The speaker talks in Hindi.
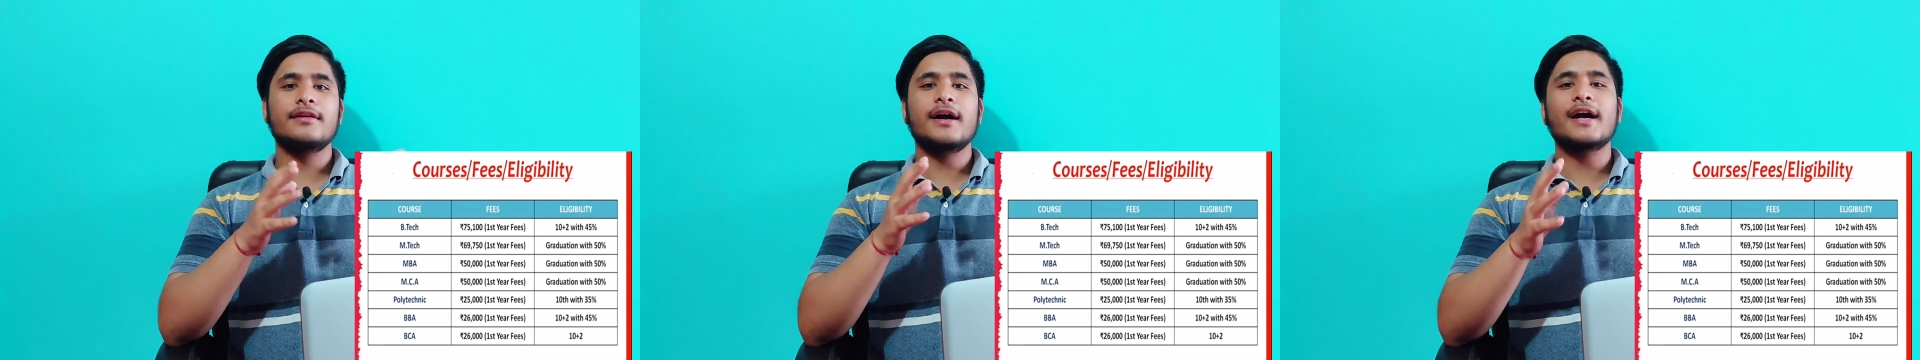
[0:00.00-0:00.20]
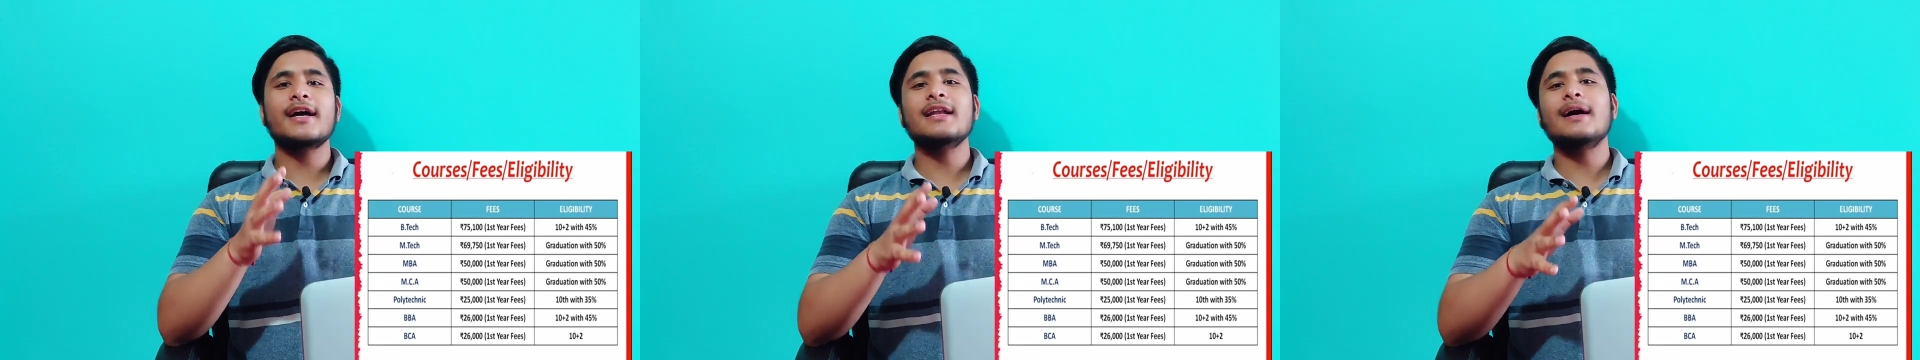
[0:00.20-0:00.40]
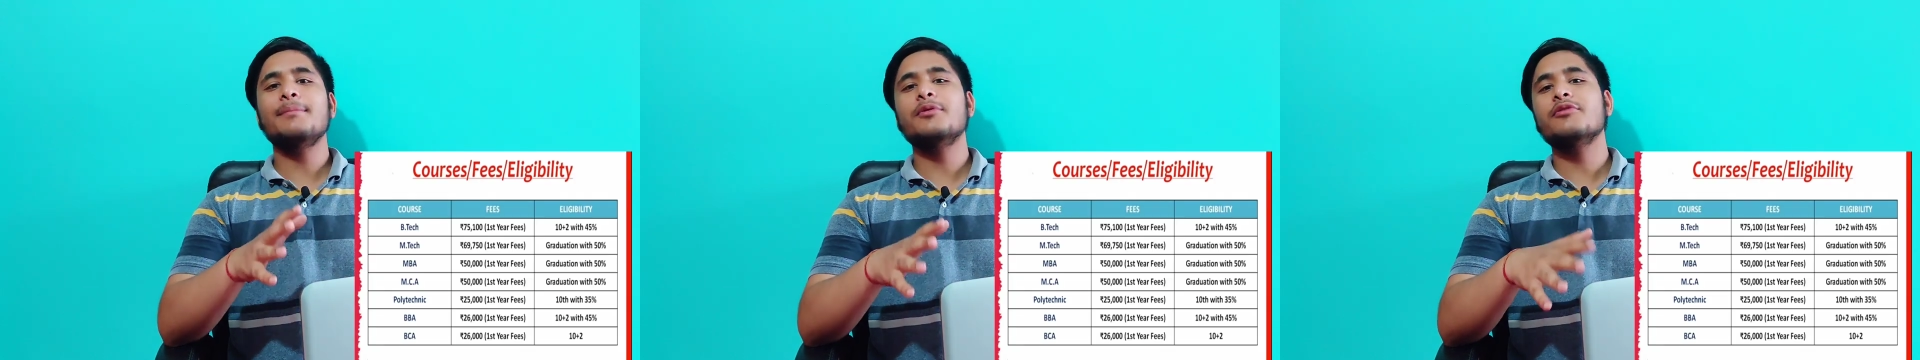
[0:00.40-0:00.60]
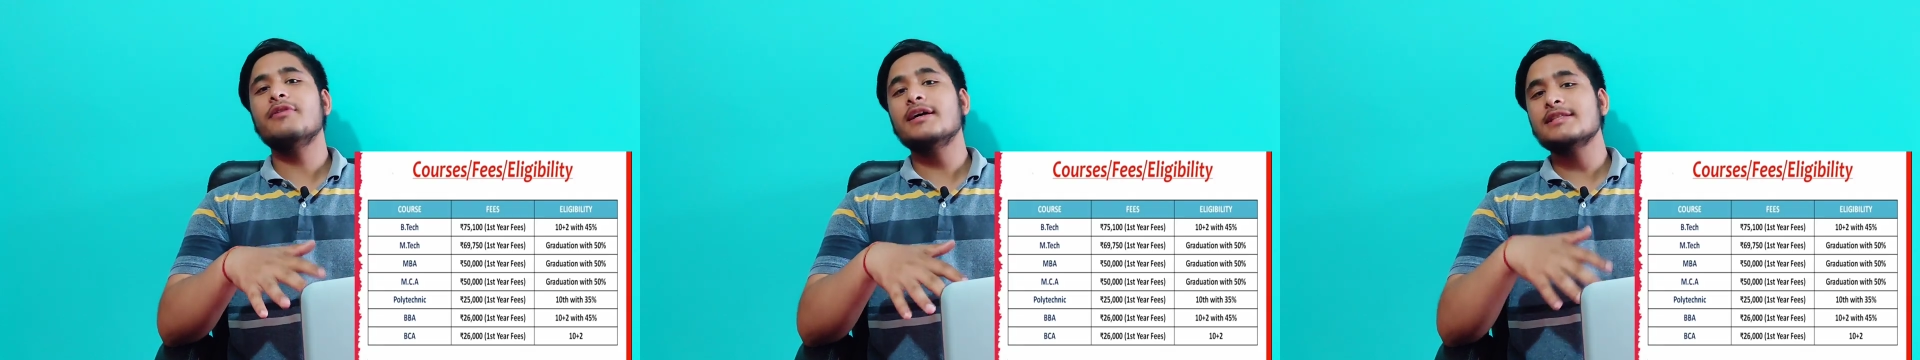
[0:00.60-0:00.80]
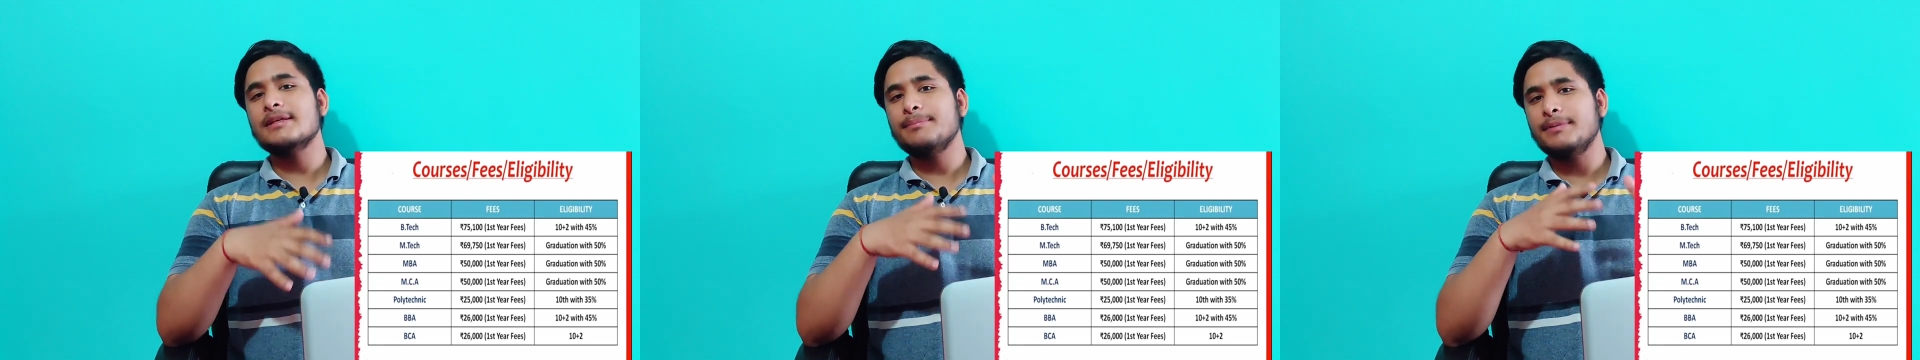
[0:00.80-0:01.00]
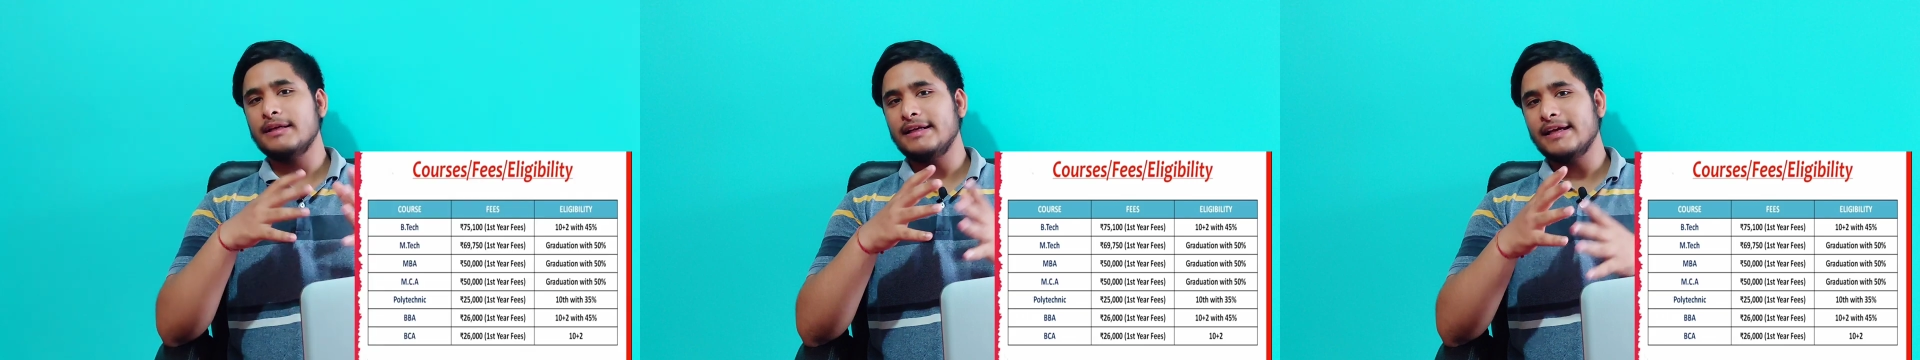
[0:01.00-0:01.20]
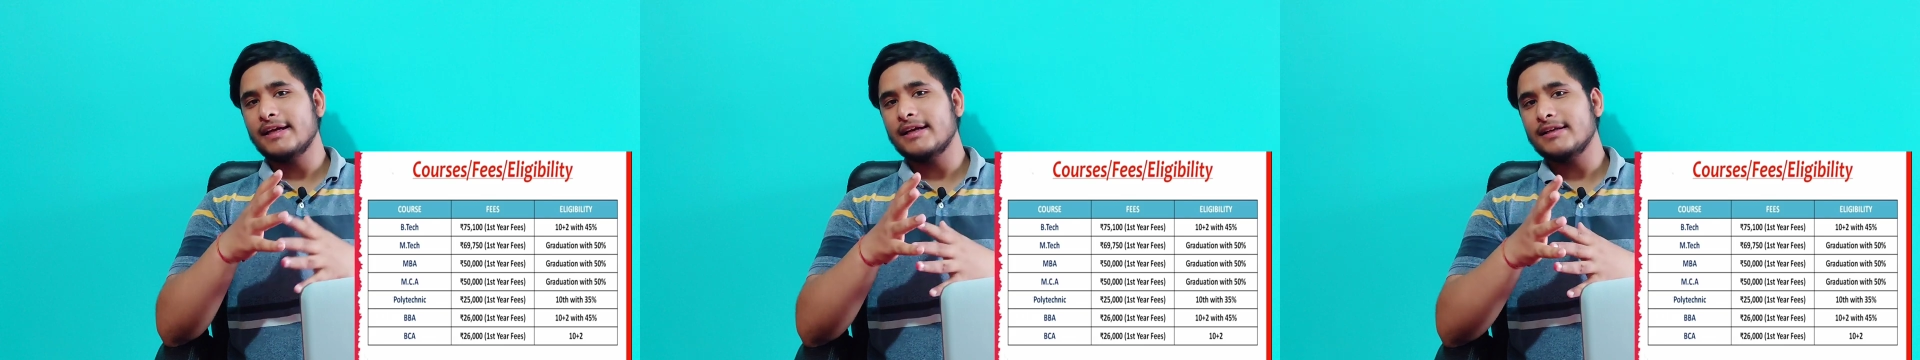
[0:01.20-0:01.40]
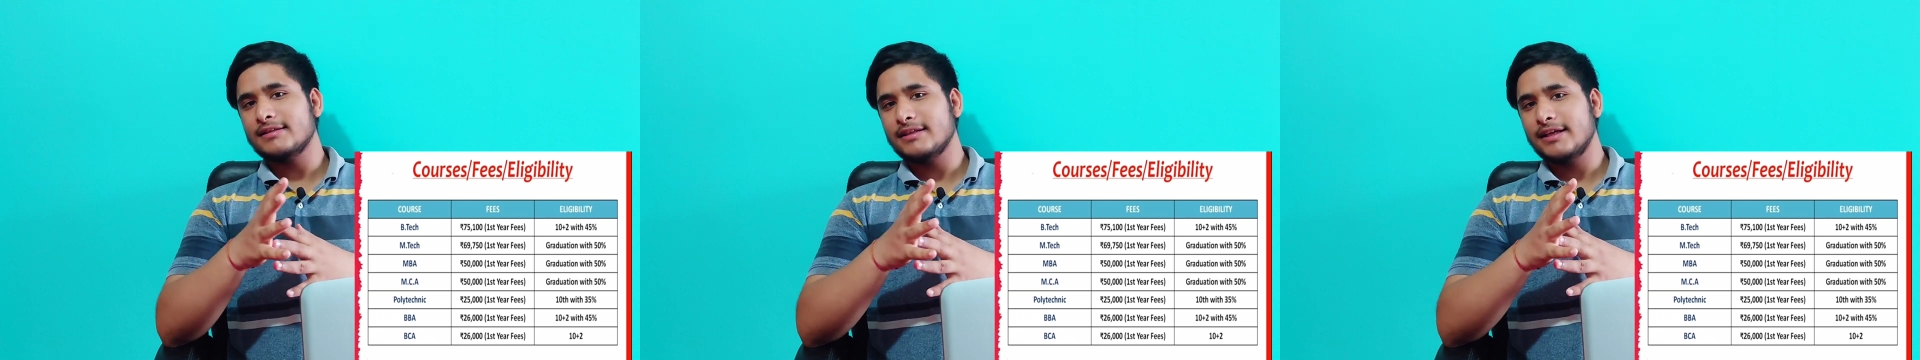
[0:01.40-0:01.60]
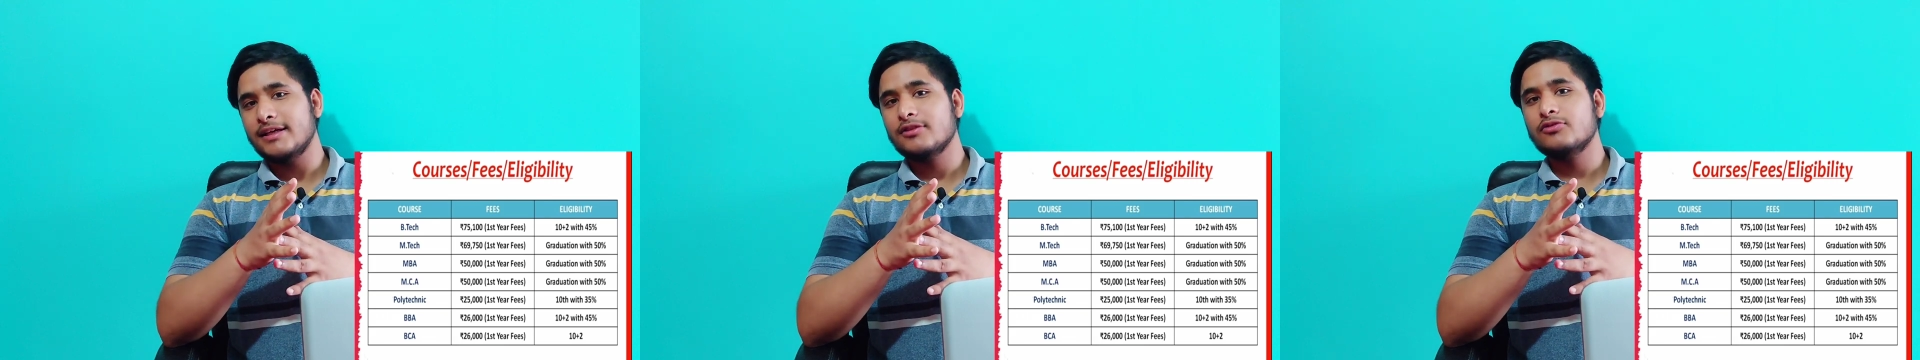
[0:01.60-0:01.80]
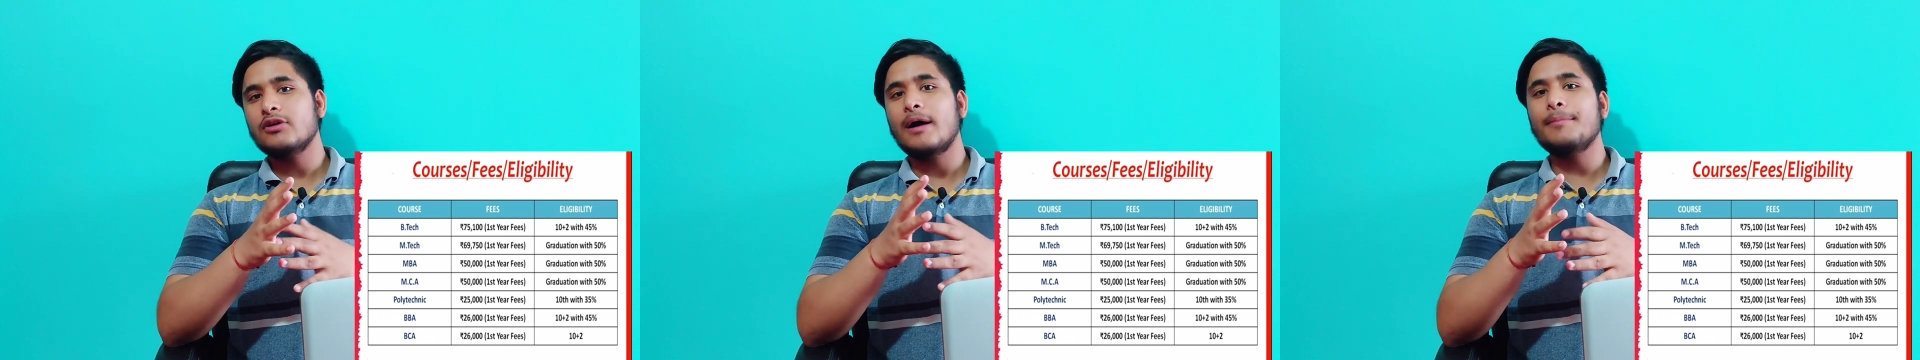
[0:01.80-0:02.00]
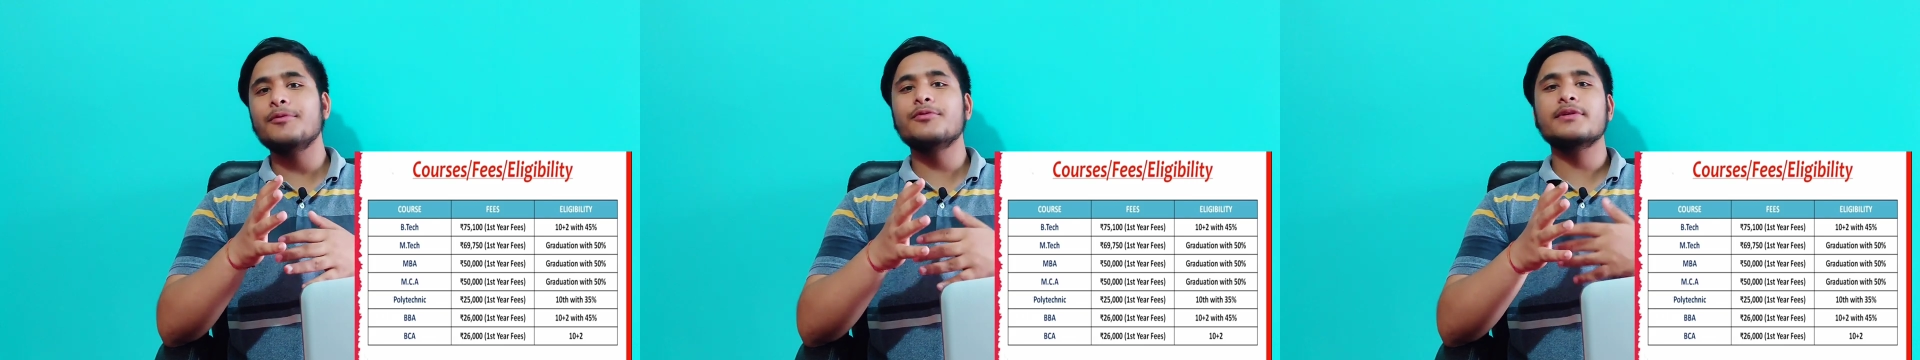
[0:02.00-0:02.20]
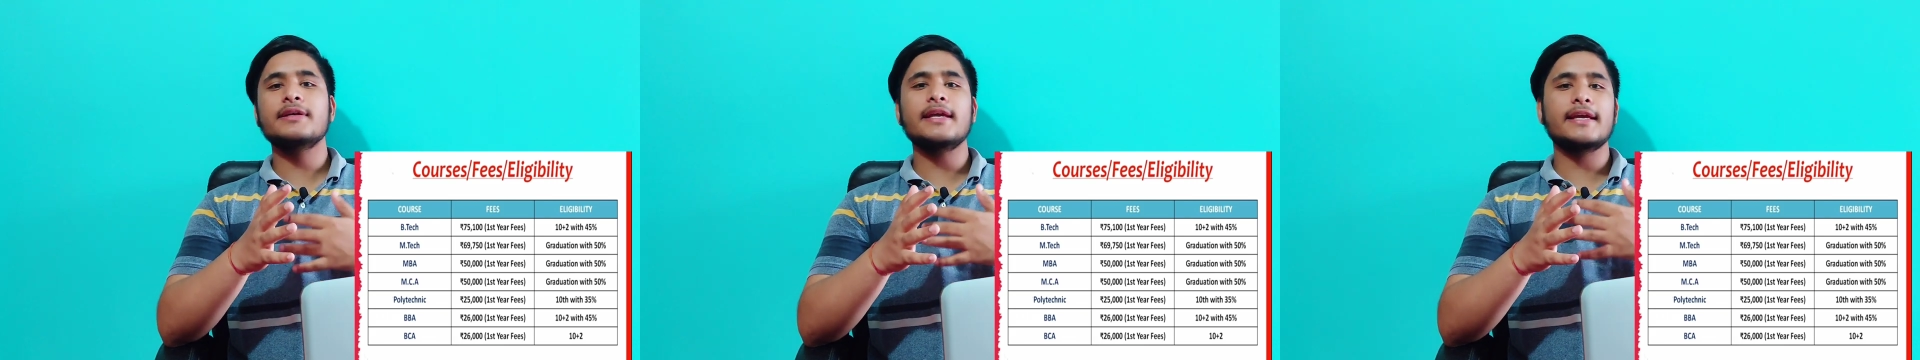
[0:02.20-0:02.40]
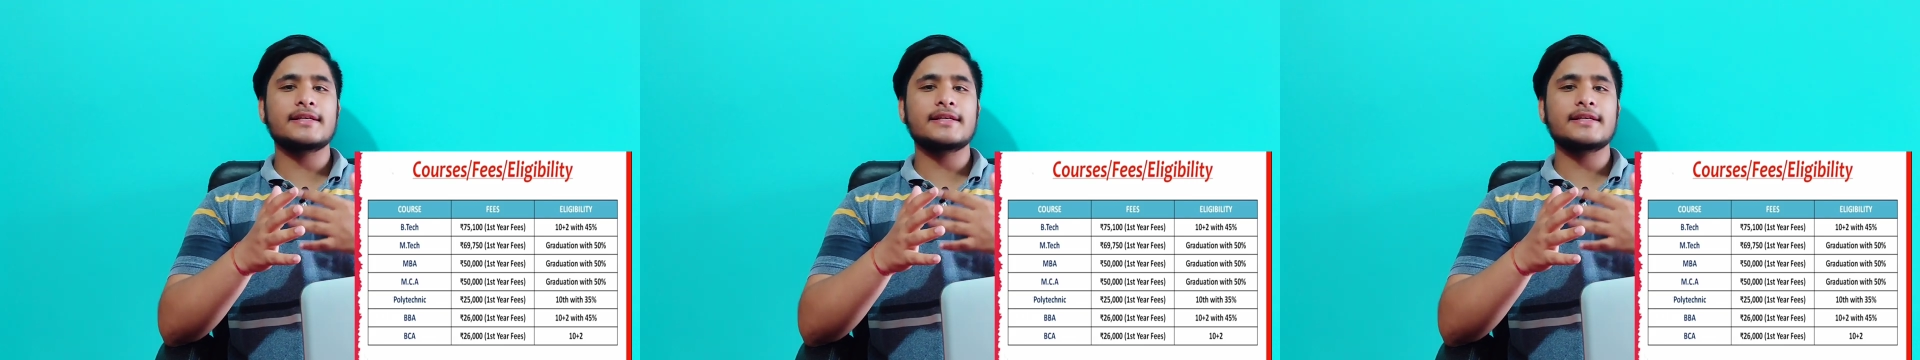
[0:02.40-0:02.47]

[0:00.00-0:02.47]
अगर आप लोग वहाँ से बीटेक करते हैं तो आप लोगों की